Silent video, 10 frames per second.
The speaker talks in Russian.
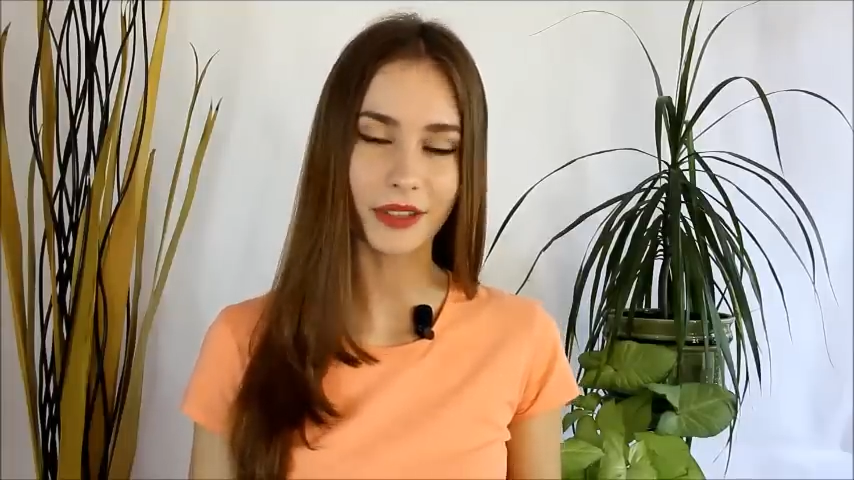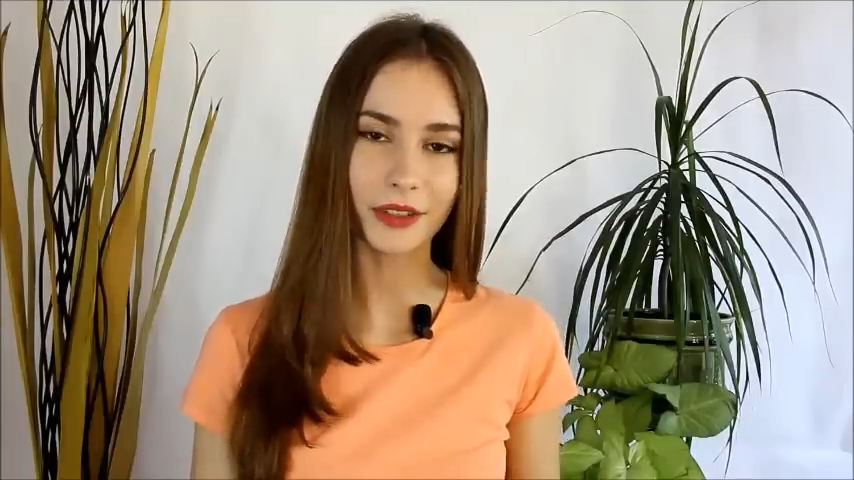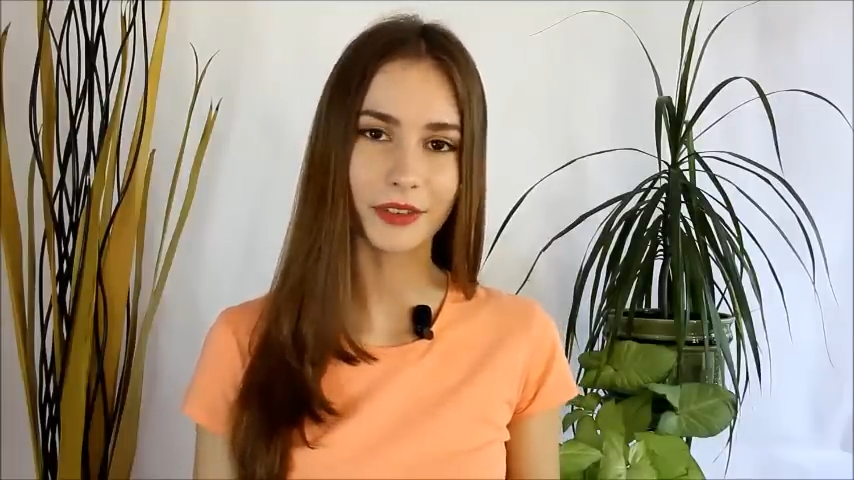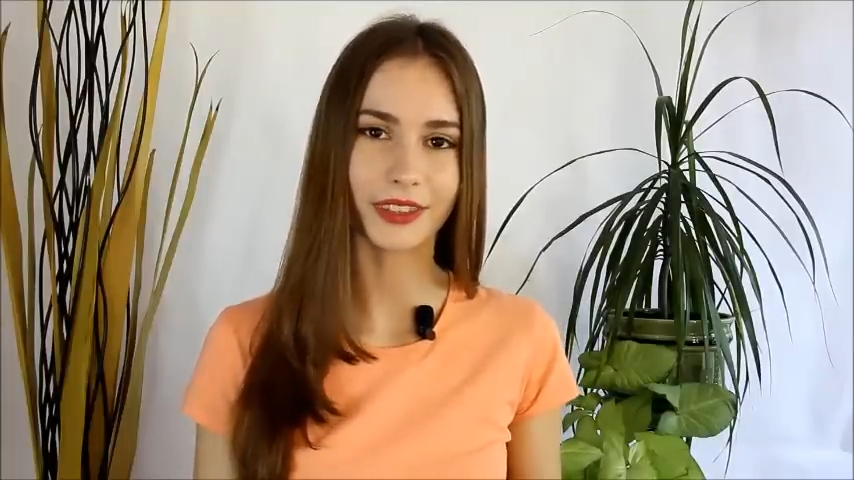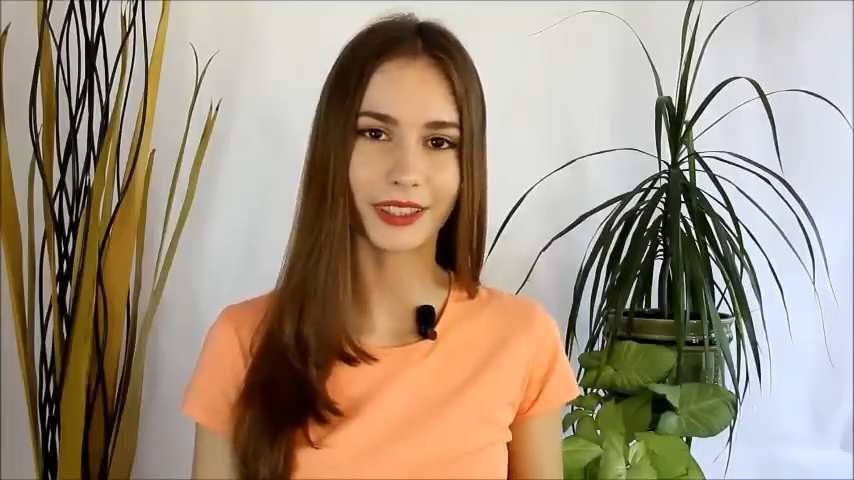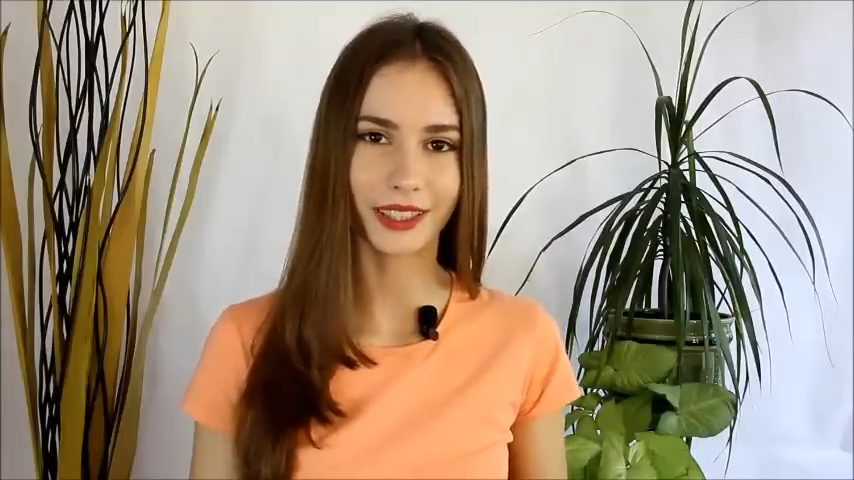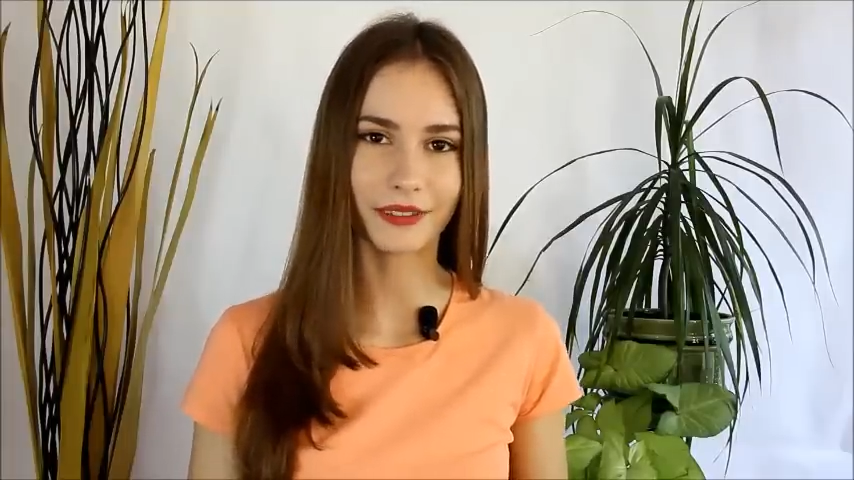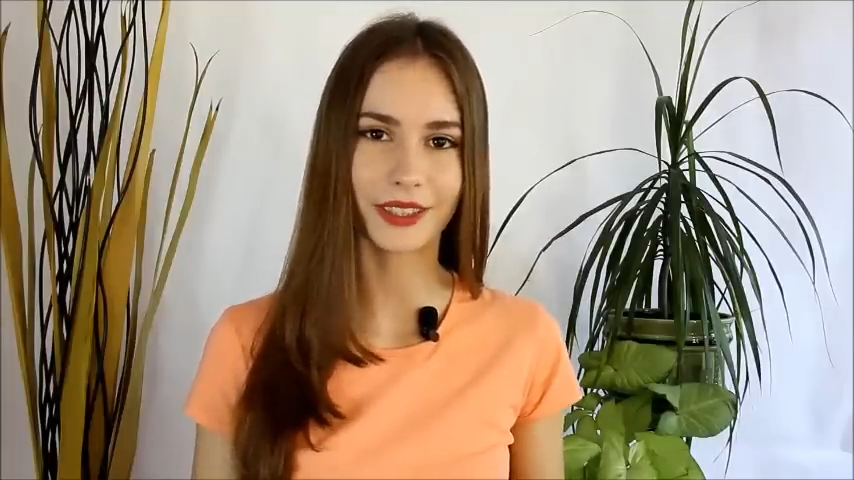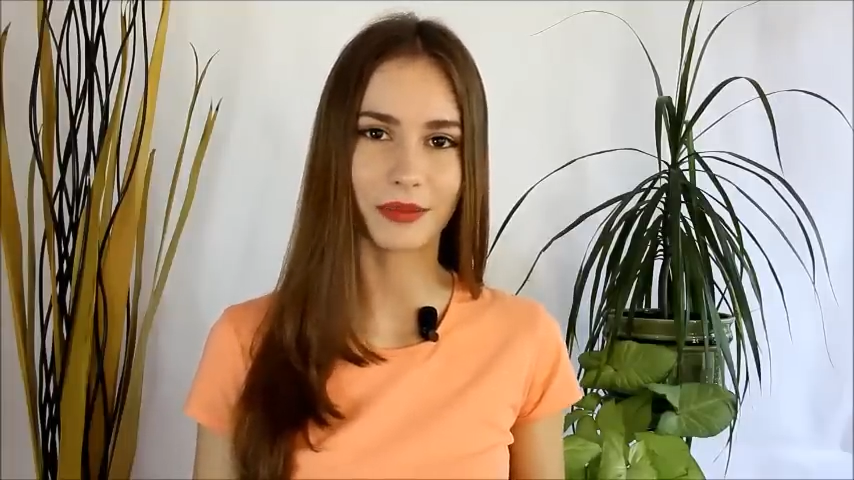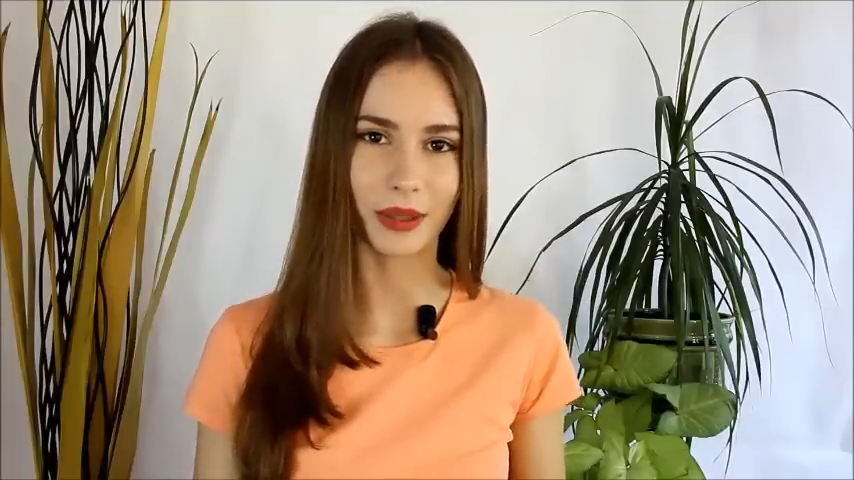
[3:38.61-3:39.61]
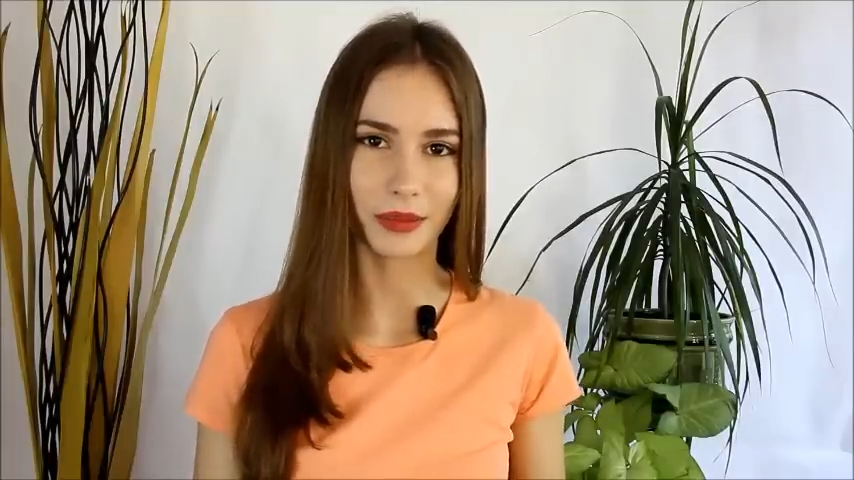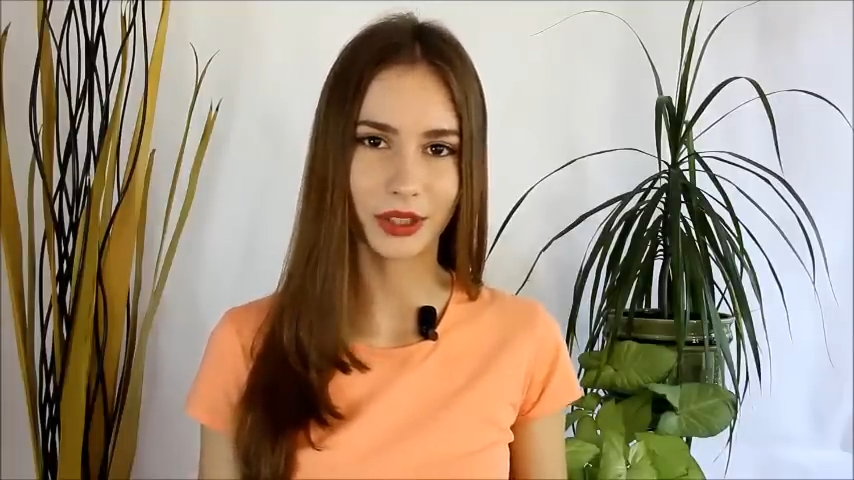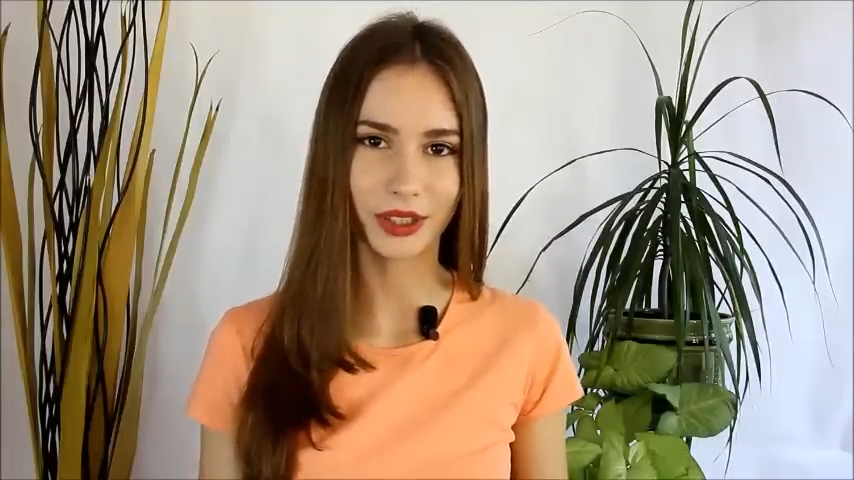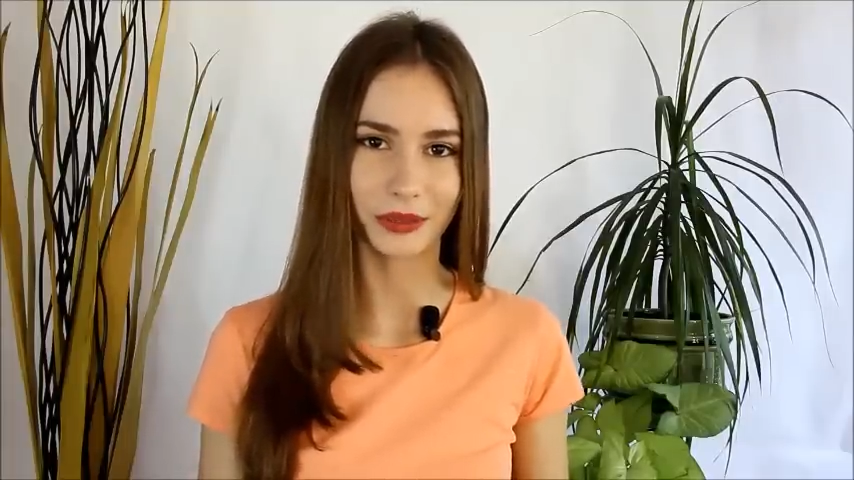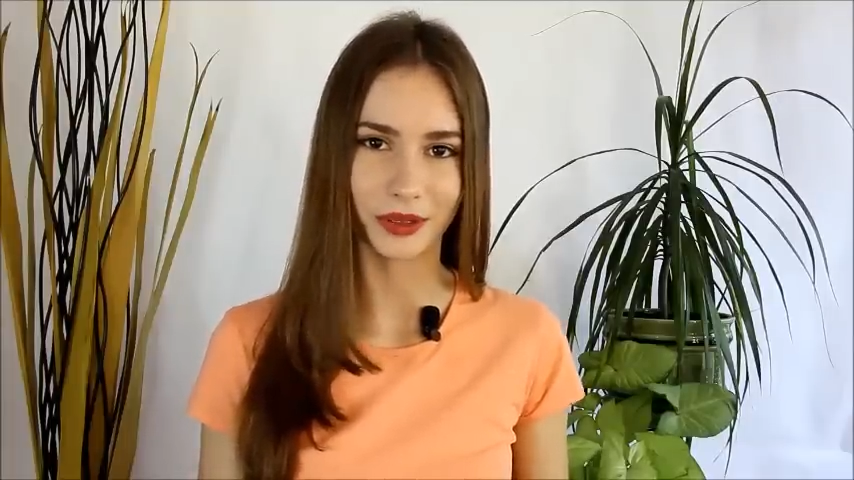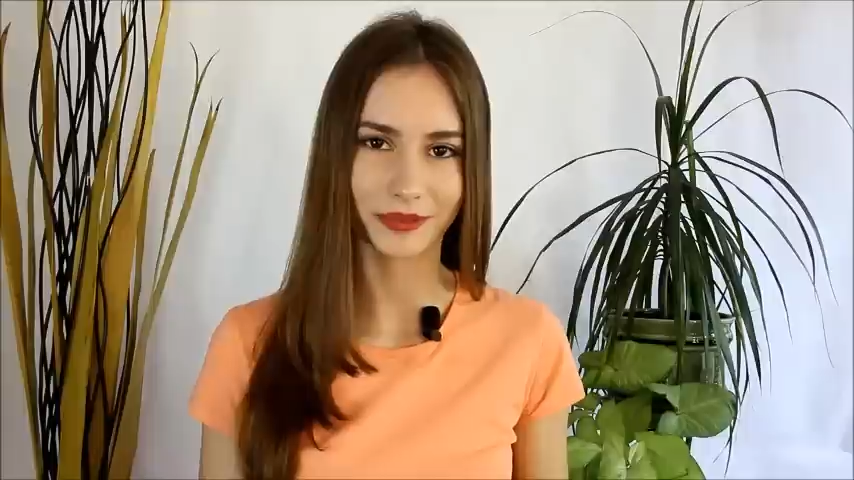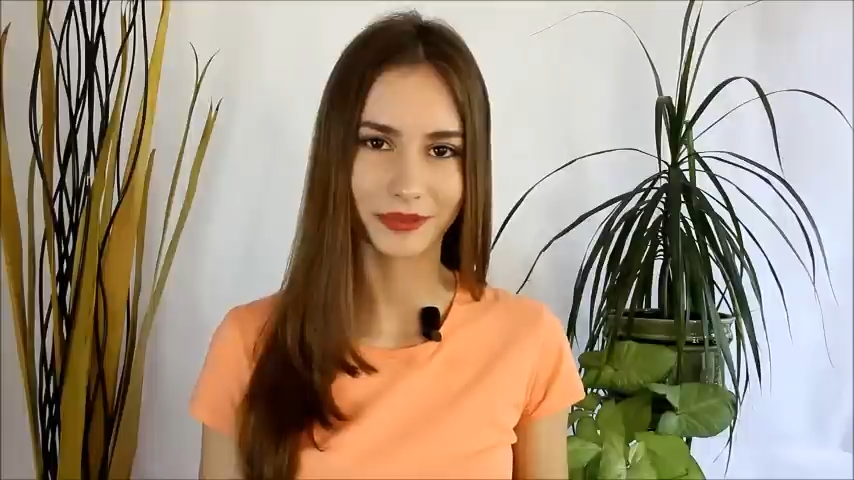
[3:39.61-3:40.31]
Первая фотография с бабочками.